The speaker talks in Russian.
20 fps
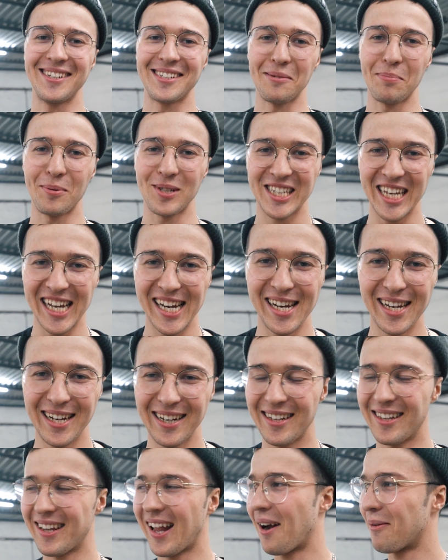не
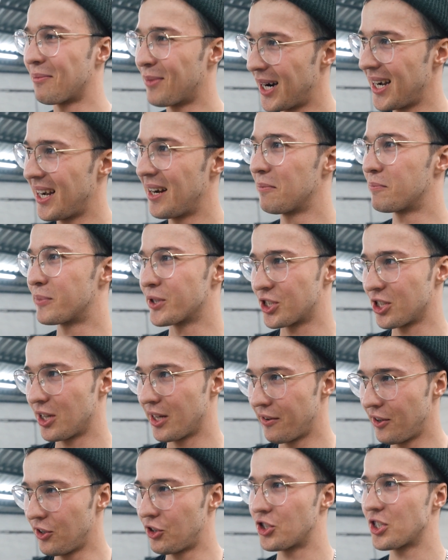записали нормально,
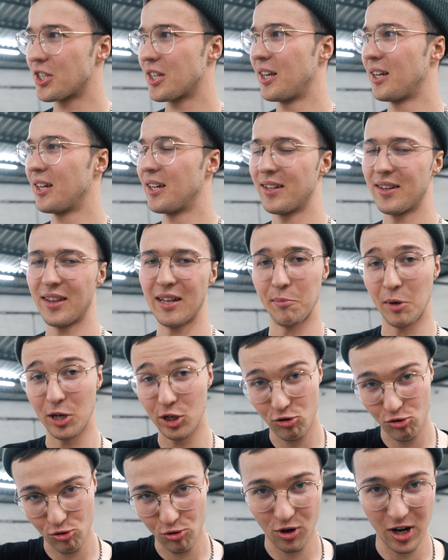по-человечески, на
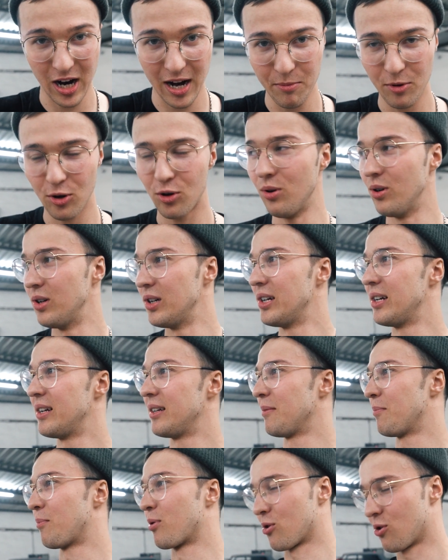большую камеру
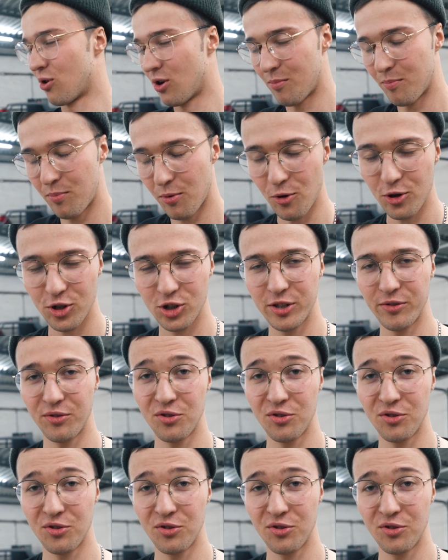про Porsche